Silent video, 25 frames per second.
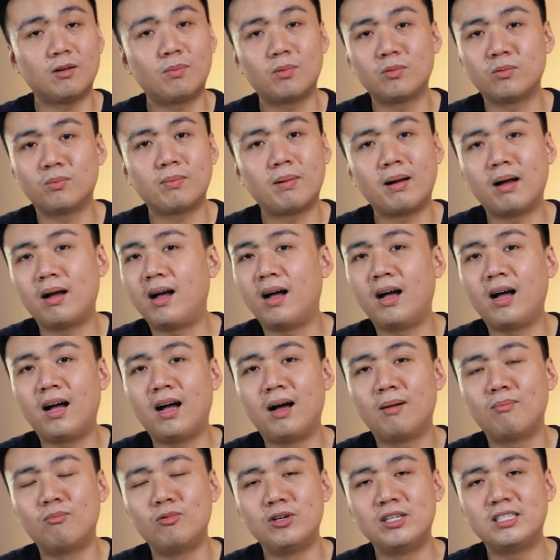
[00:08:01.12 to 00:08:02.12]
sama
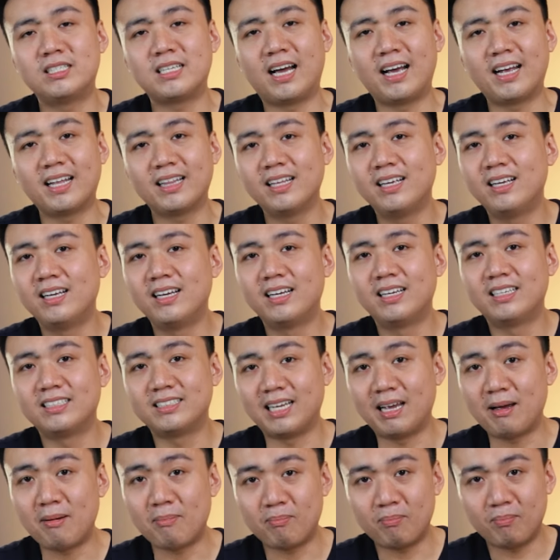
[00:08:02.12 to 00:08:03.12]
uh, Budi Said.
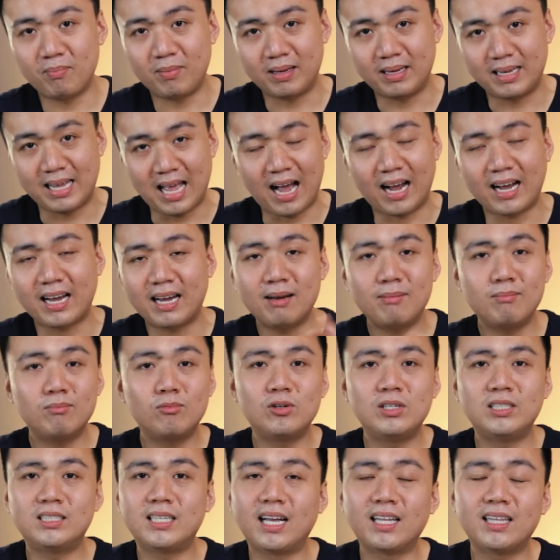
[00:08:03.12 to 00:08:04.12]
Saya yakin
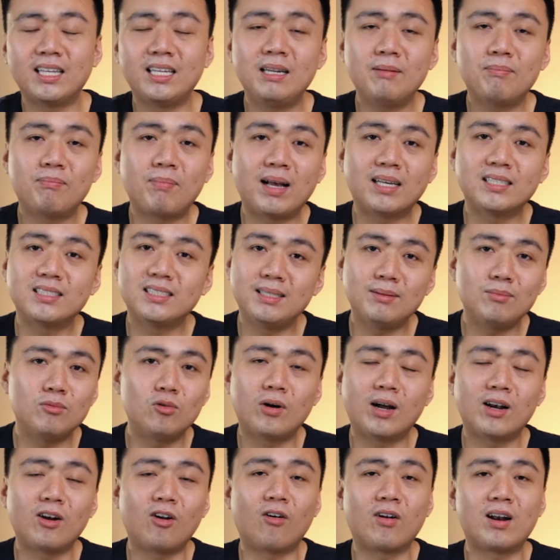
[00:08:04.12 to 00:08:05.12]
Budi Said ini pasti
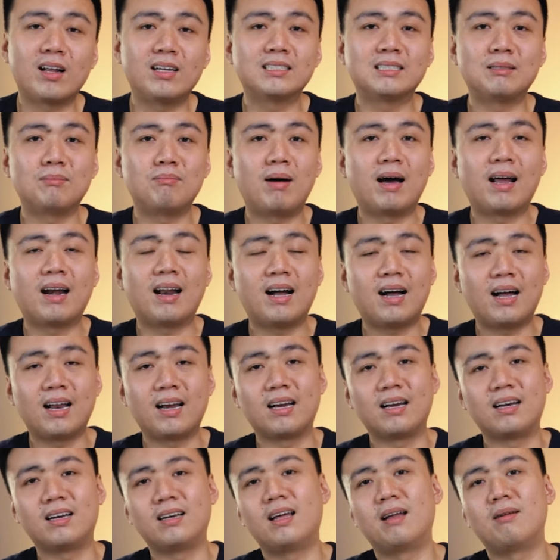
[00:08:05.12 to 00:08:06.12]
bukan orang
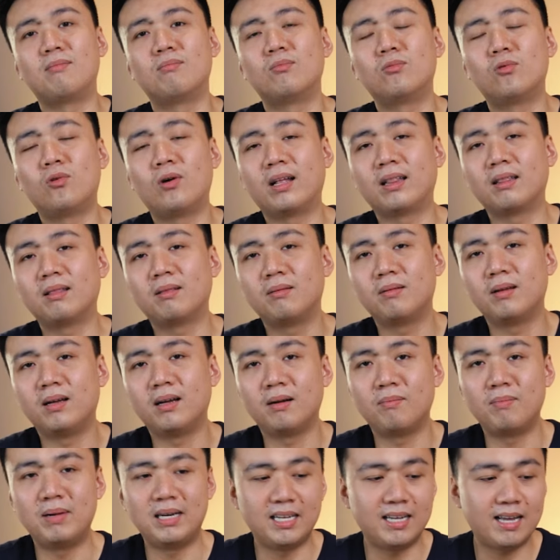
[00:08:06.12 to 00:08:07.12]
sembarangan dan buat
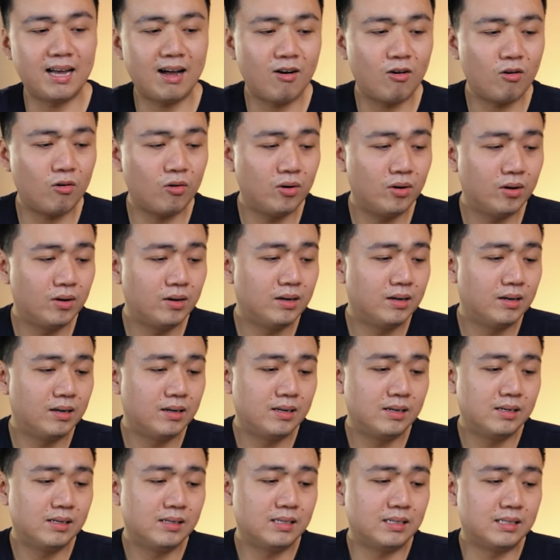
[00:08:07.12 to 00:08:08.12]
uh, beliau
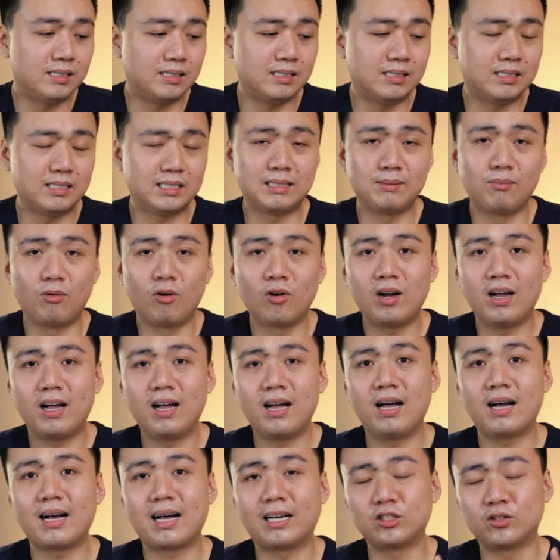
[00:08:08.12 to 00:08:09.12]
Uh,
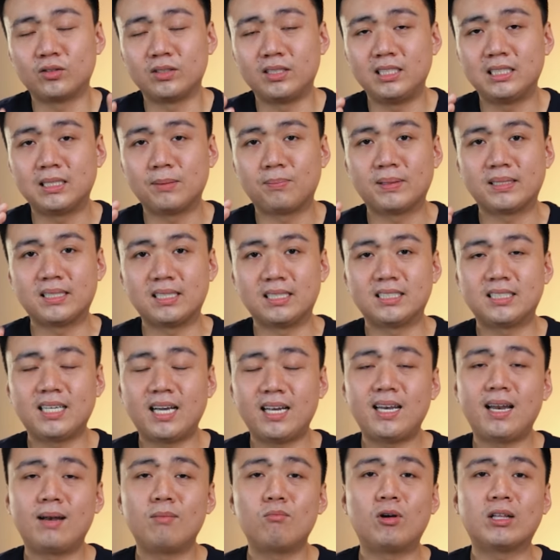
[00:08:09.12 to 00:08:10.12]
semoga kasus ini cepat
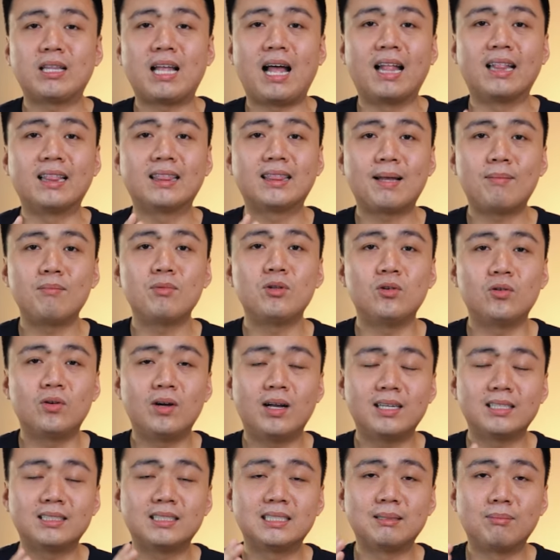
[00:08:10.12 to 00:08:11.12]
selesai dan buat Antam
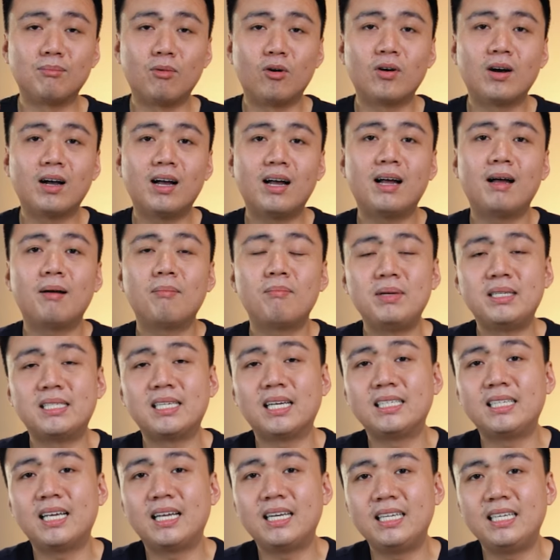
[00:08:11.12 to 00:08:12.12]
juga semoga
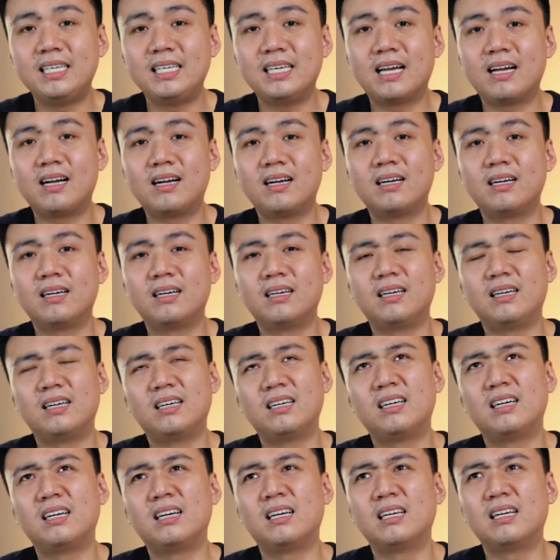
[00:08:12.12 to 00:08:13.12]
bisa jadi yang
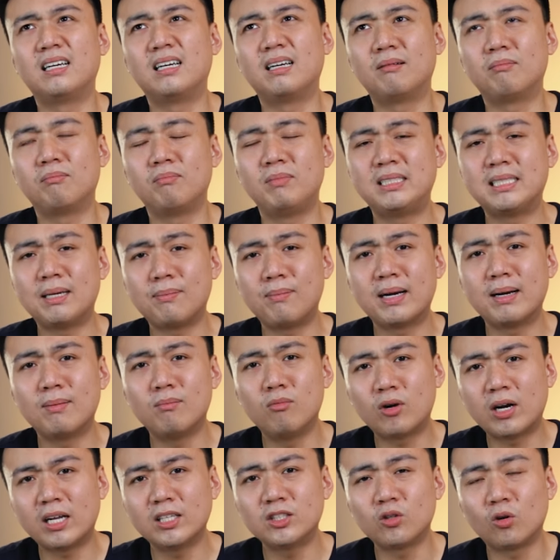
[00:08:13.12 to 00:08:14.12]
uh, bisa
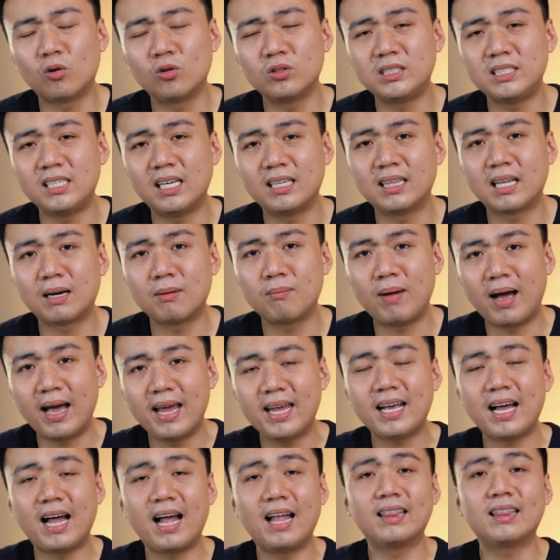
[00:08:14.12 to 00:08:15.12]
menemukan solusi yang
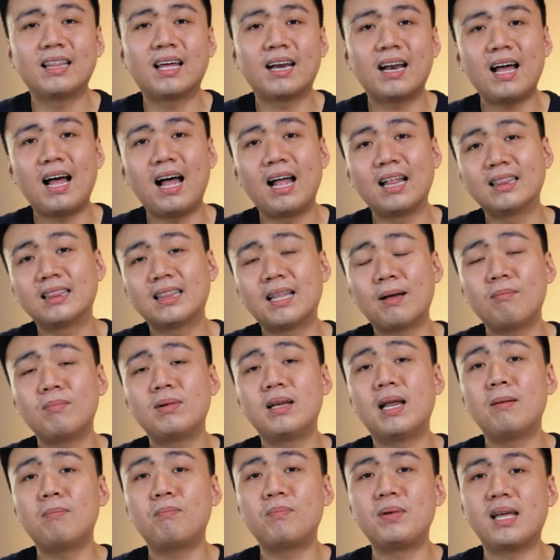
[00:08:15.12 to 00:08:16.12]
terbaik antara
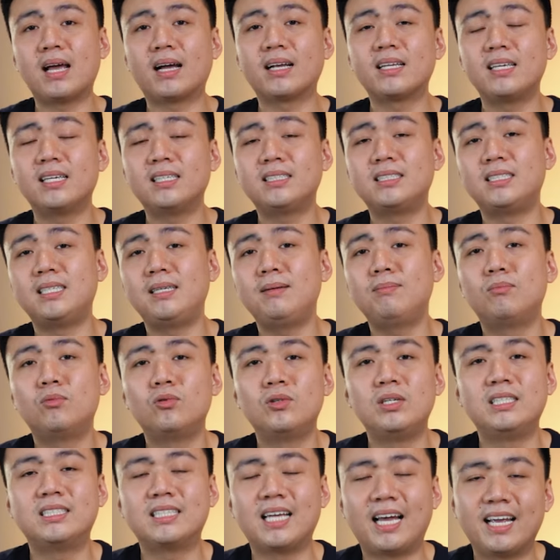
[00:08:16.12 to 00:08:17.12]
Antam dan pihaknya si
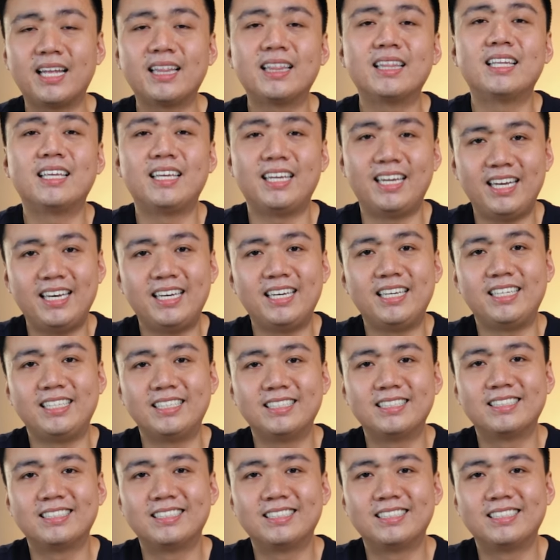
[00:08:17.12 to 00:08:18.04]
Budi Said ini.